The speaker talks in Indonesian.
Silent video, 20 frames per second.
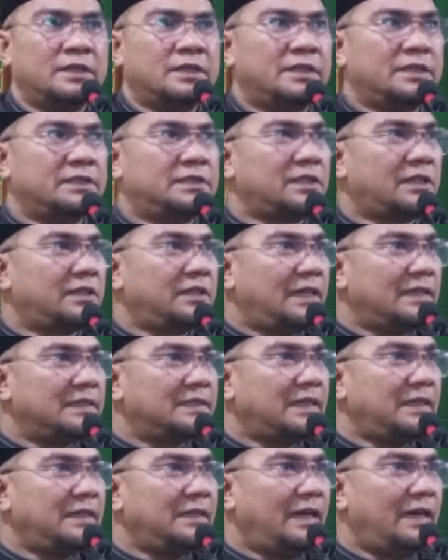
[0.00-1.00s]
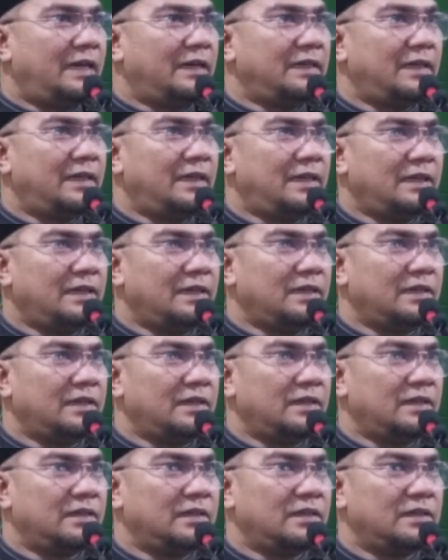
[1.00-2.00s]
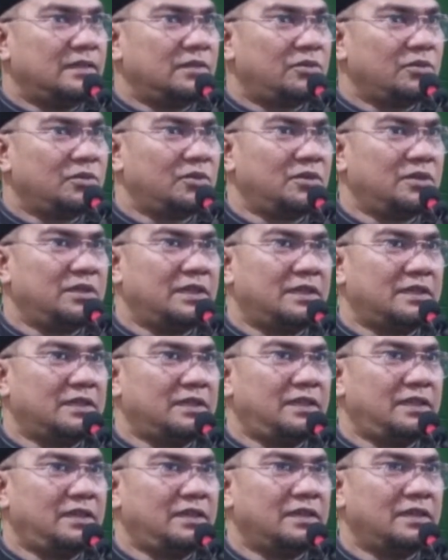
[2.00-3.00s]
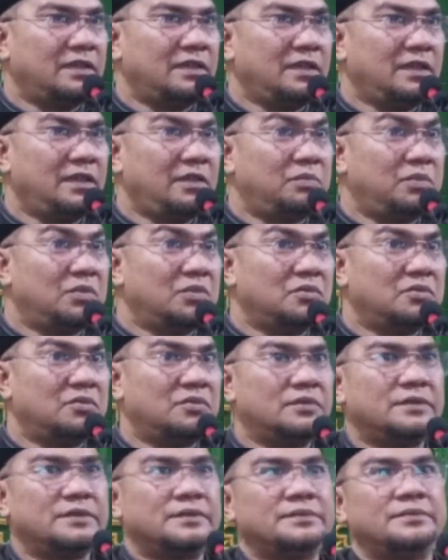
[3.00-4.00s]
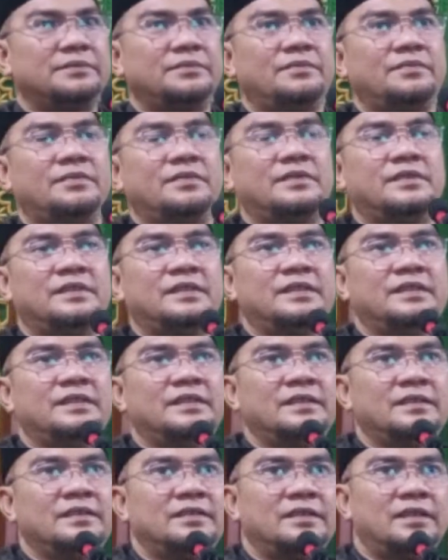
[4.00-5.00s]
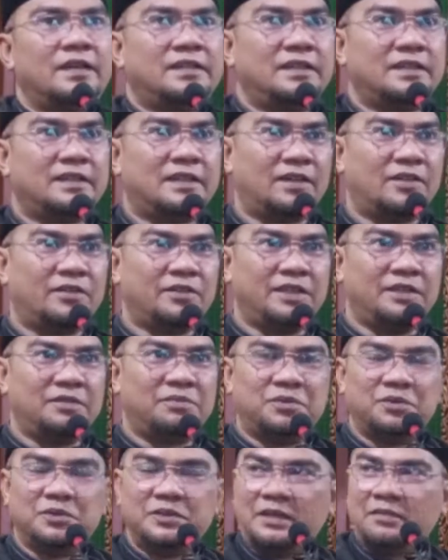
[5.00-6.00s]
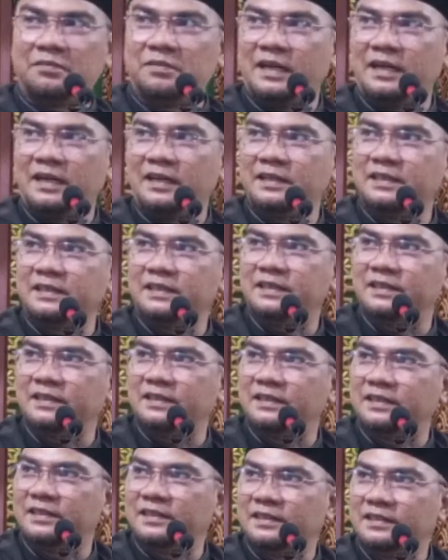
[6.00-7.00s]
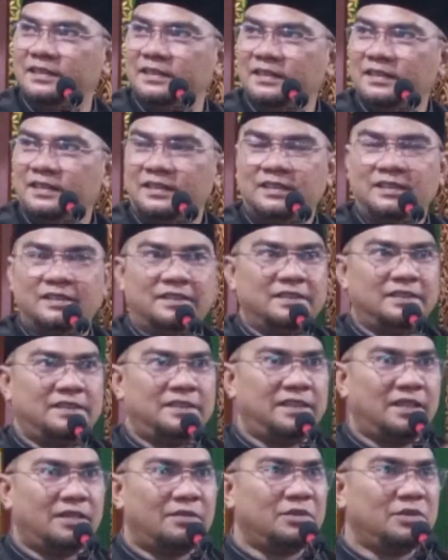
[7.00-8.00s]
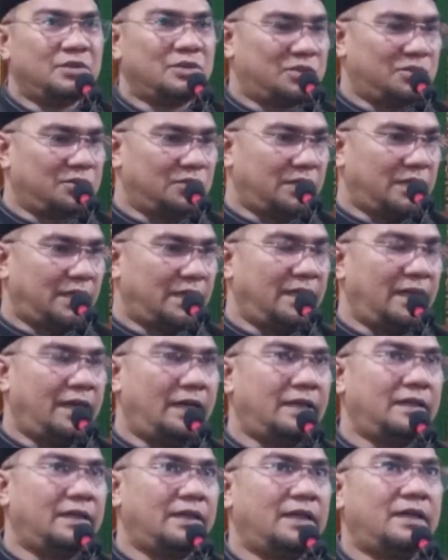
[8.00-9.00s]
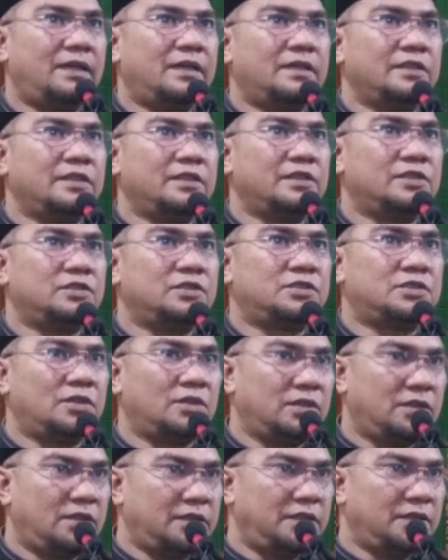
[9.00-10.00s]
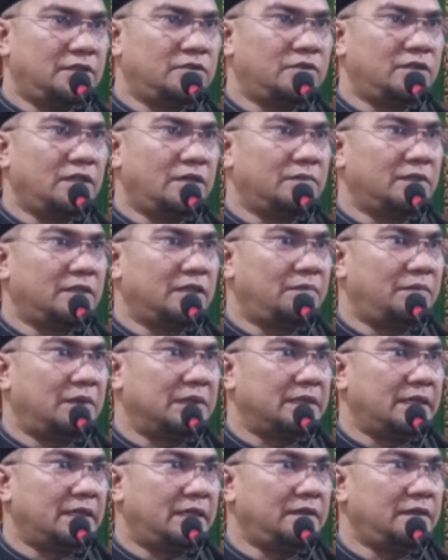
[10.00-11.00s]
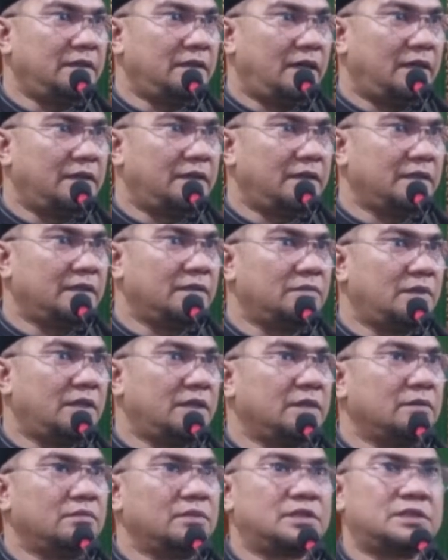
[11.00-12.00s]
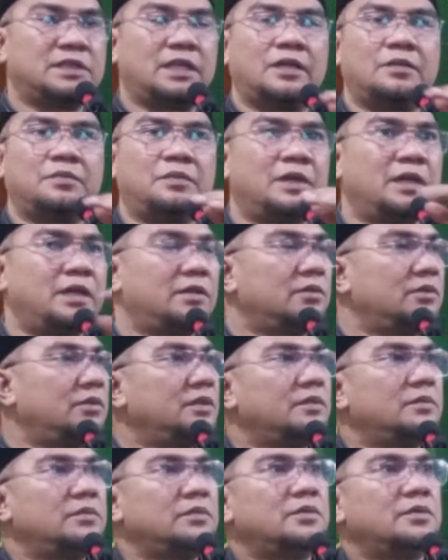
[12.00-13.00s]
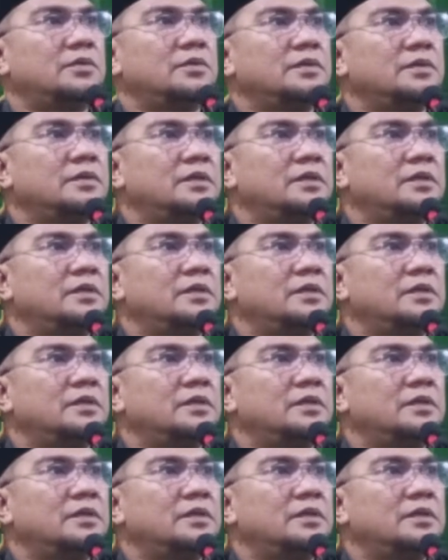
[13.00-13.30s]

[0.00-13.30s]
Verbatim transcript: kecerdasan anak turun dari ibu jadi kalau ibunya baik dia menyusukan anak, insya Allah dia juga mendapatkan anak yang baik. Besar pengaruhnya, Bu.